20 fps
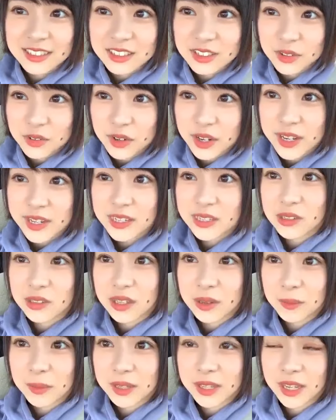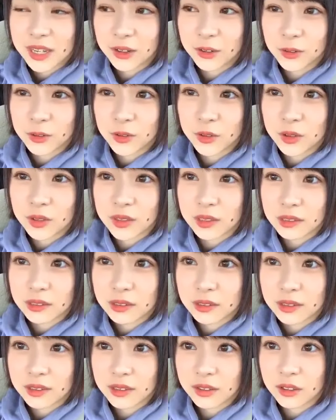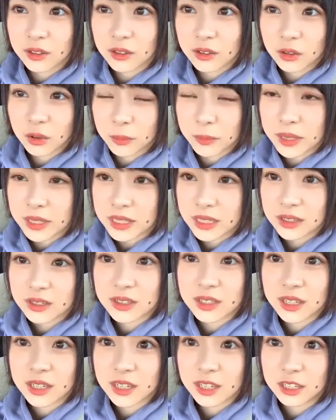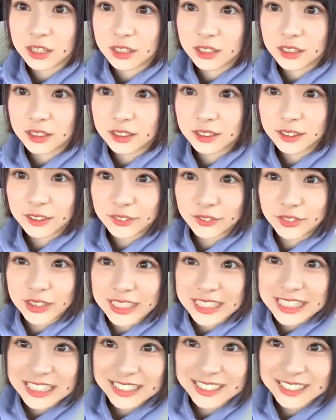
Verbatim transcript: うそう半袖まで歩くとめちゃくちゃいいめ